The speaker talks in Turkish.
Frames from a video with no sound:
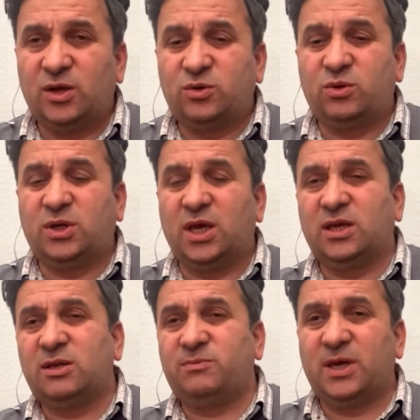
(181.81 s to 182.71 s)
Türkiye'ye
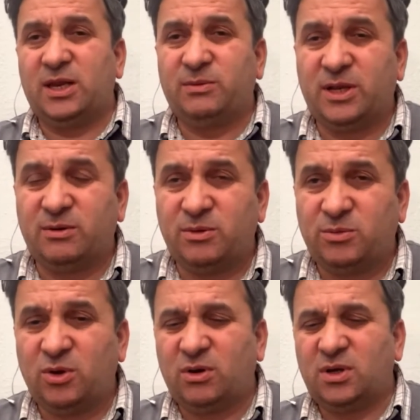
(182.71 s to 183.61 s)
gidip gelebilir miyim
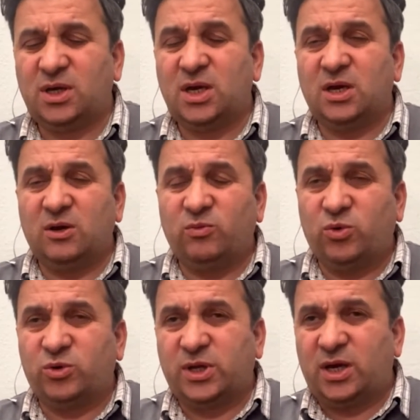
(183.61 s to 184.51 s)
diyor.
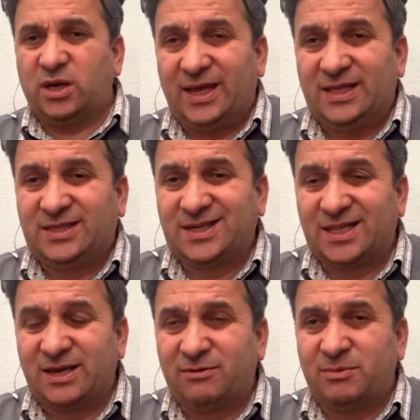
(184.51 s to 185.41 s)
Burada iltica
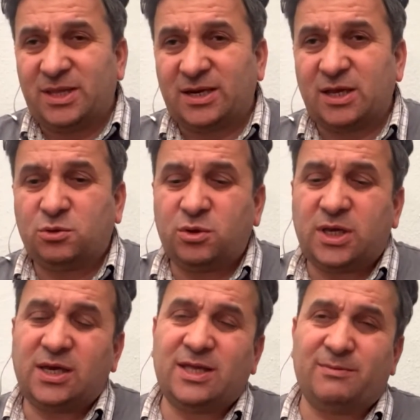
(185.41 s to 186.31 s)
devam ederken
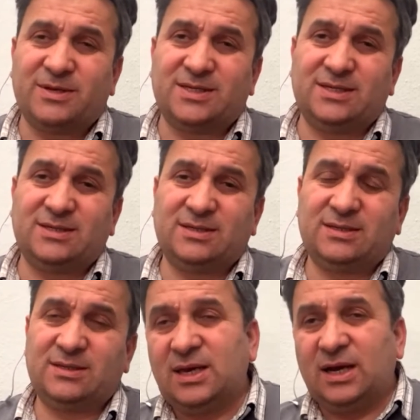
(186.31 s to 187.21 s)
Türkiye'ye gidemezsiniz.
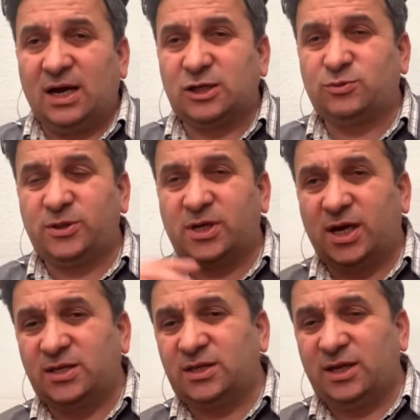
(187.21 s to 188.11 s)
Asbüdük
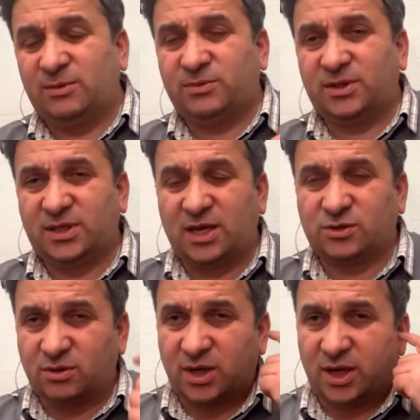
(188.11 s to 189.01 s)
kaydını yaptırdıktan
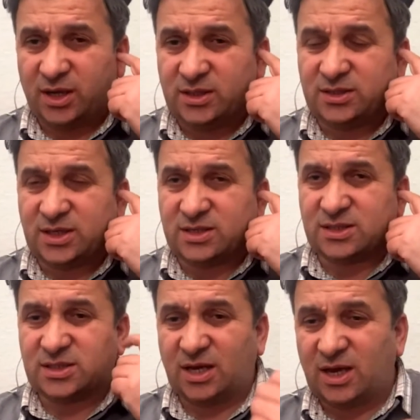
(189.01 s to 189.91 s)
sonra ilticanızı
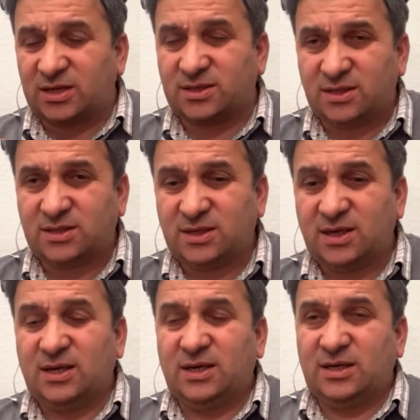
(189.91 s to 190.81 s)
çekerseniz
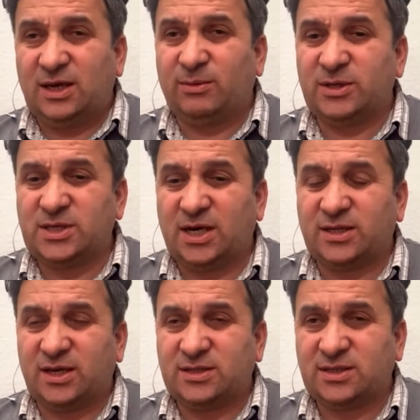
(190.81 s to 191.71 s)
yabancılar
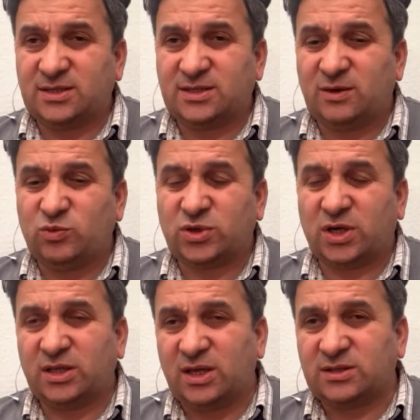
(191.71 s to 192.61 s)
dairesi size
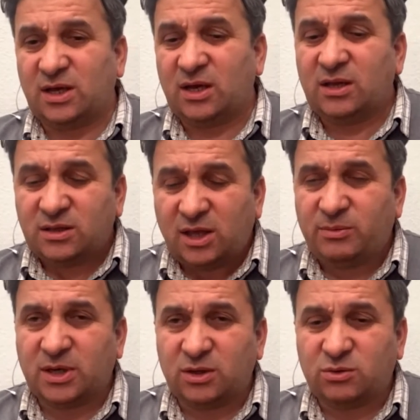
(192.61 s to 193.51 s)
müsaade ederse
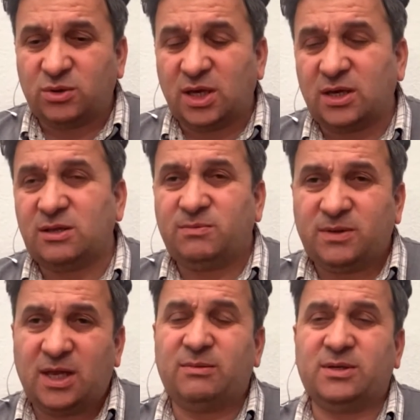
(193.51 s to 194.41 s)
tabii ki Türkiye'ye gidip
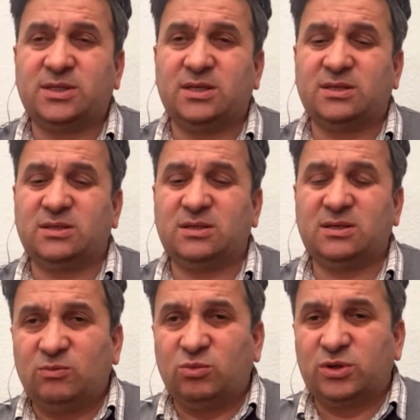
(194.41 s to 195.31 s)
gelebilirsiniz.
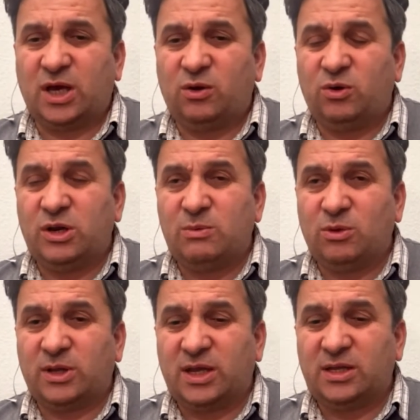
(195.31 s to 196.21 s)
Burada önemli
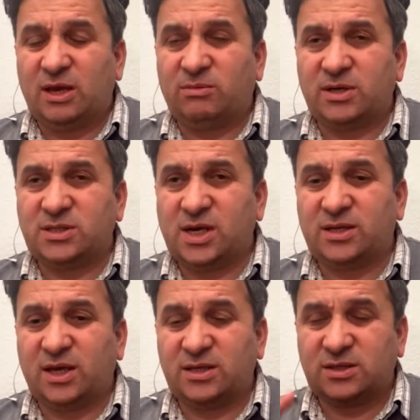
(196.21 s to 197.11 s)
olan yabancılar
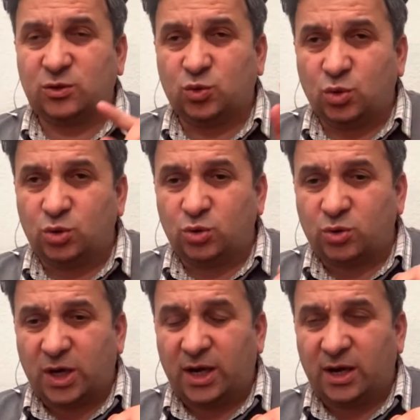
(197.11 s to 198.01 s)
dairesinin
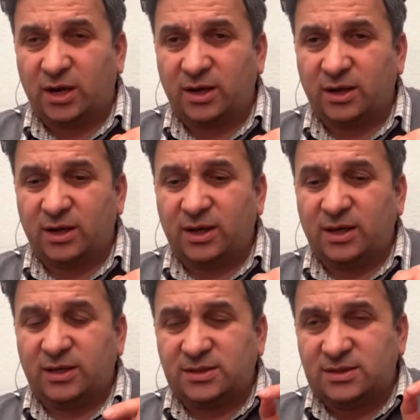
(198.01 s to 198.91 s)
dulduka
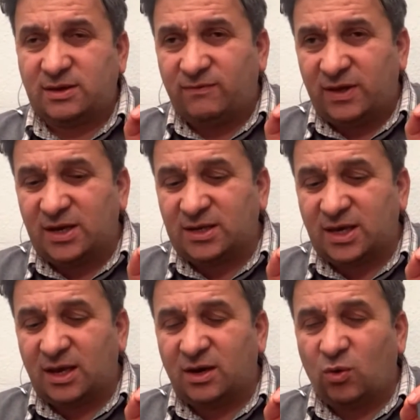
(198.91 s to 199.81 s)
size
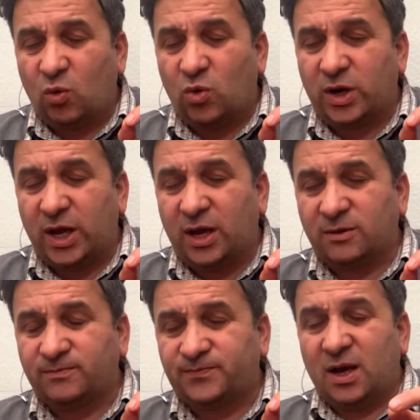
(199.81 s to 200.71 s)
verirken
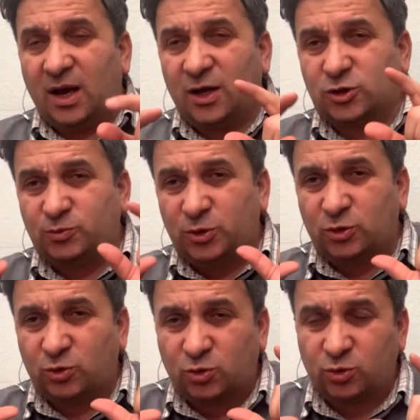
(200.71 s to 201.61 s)
oraya
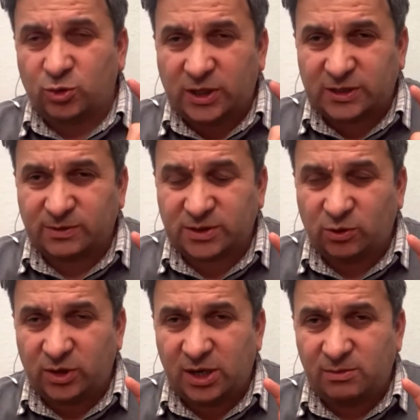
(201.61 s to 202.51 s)
Ausbildung'luluk yazması
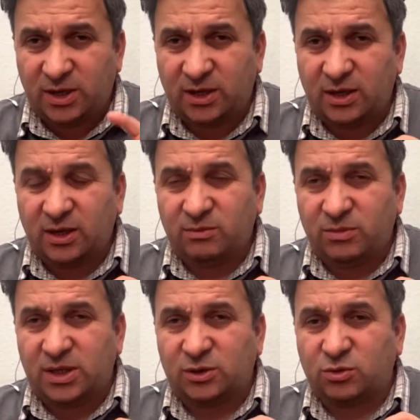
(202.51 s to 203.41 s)
önemli.
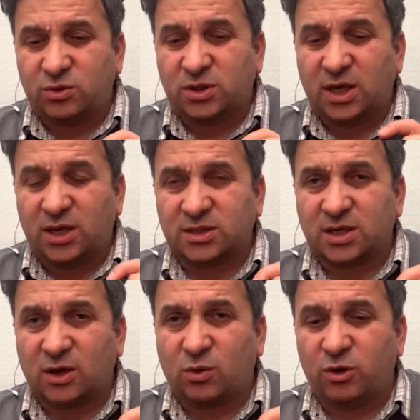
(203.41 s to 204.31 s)
Bir de Türkiye
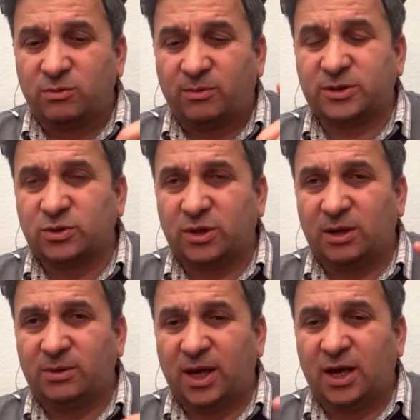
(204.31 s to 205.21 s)
yasağı koymaması önemli.
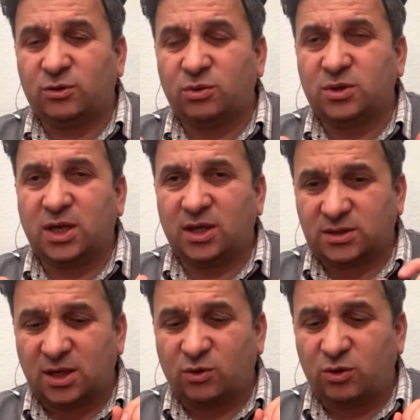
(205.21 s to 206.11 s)
Eğer Türkiye
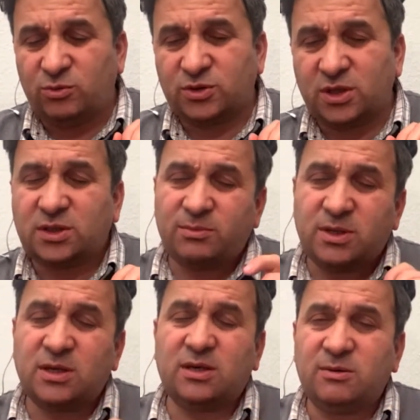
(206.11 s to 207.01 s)
yasağı koymuyorsa tabii
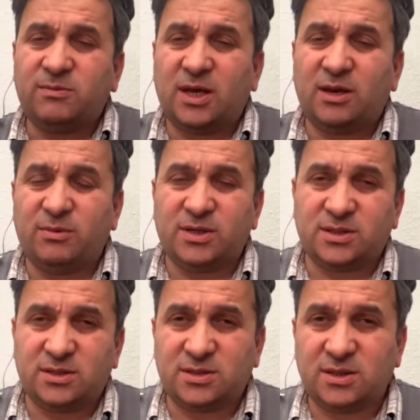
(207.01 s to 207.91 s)
ki gidip
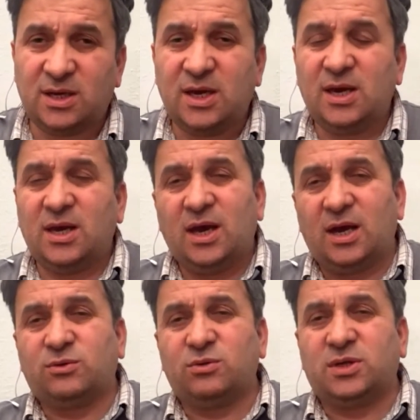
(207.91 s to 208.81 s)
gelebilirsiniz.
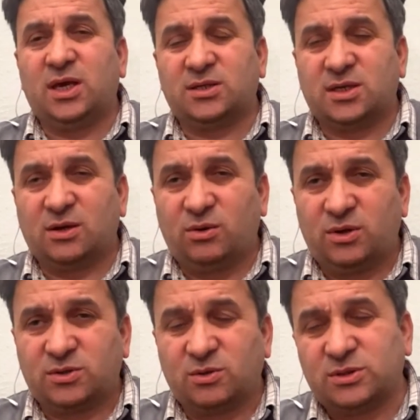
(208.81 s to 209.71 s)
Eğer Türkiye yasağı
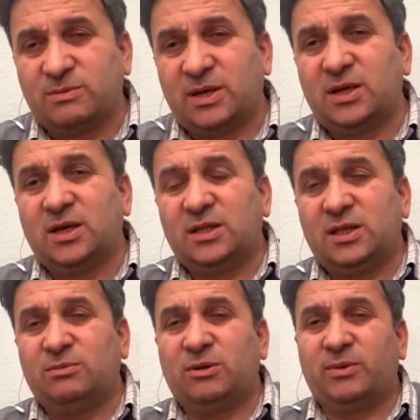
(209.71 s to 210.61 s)
koyuyorsa o zaman
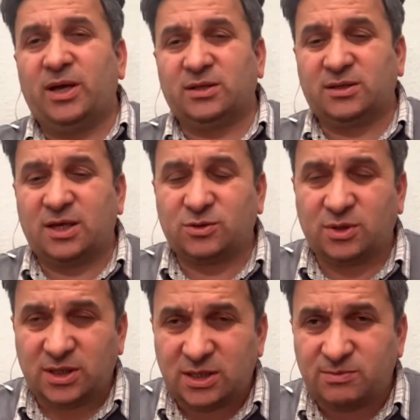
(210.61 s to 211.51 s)
diploma aldıktan
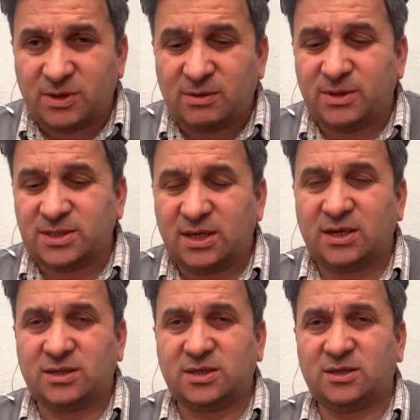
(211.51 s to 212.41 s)
sonra gidip gelmeniz
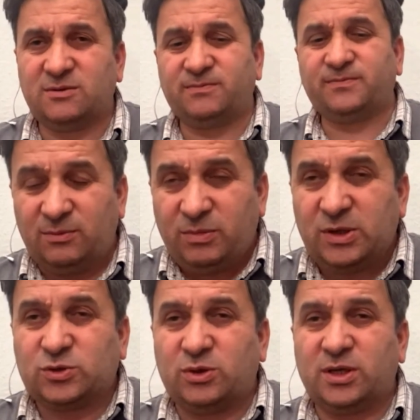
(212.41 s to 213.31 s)
gerekecek. Bir
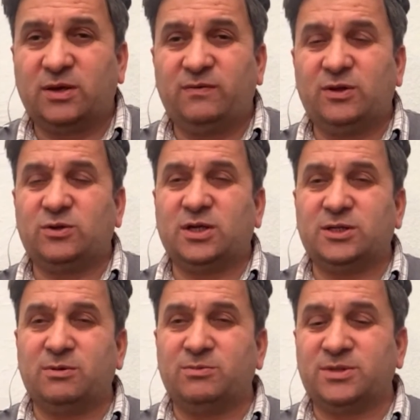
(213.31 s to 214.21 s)
sonraki video
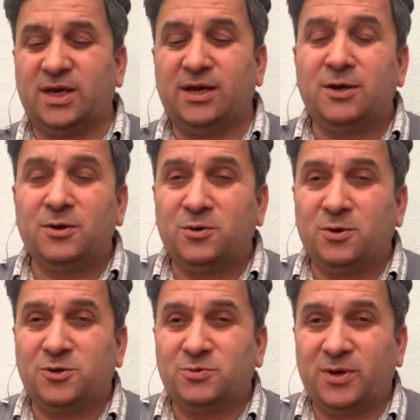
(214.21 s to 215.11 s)
çalışmamızda
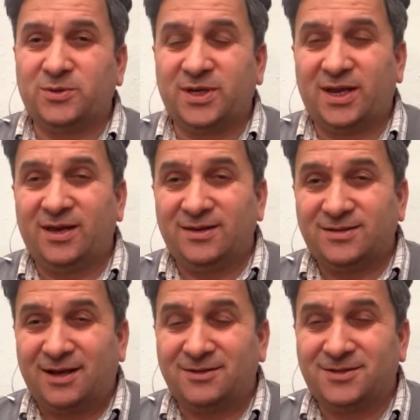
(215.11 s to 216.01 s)
görüşmek üzere.
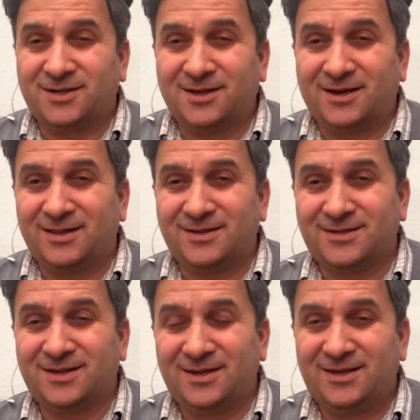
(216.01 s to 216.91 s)
Sağlıcakla
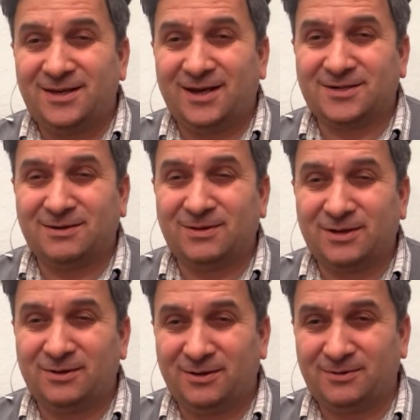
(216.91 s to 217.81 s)
kalınız. İyi akşamlar
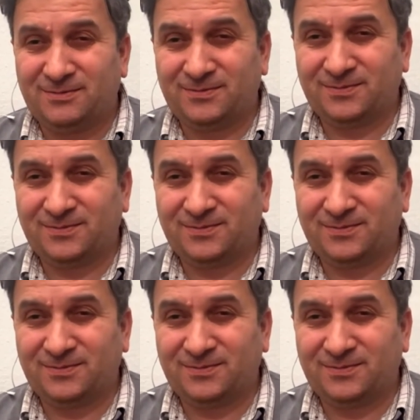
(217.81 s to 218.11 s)
diliyorum.